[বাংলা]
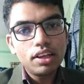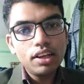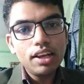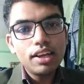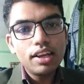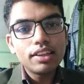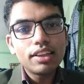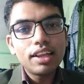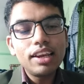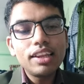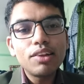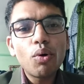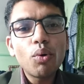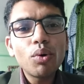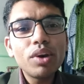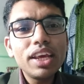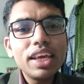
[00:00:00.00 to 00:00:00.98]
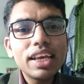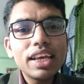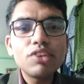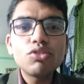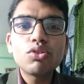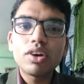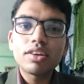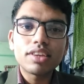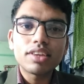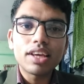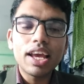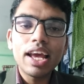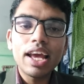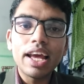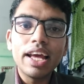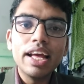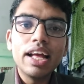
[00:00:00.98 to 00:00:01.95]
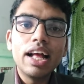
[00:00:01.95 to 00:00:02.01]
হ্যাঁ তাহলে অনেক কিছু আছে
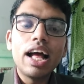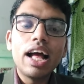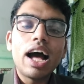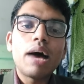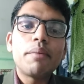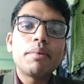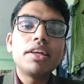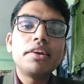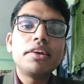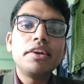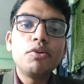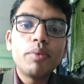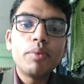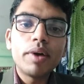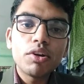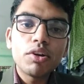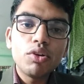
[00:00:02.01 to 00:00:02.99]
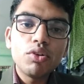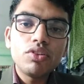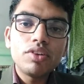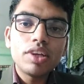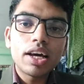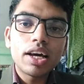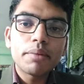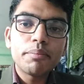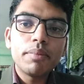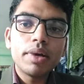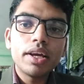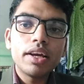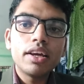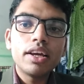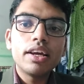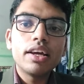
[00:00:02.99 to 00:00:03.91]
হ্যাঁ আমাদের রিউমাটোলজি লাগবে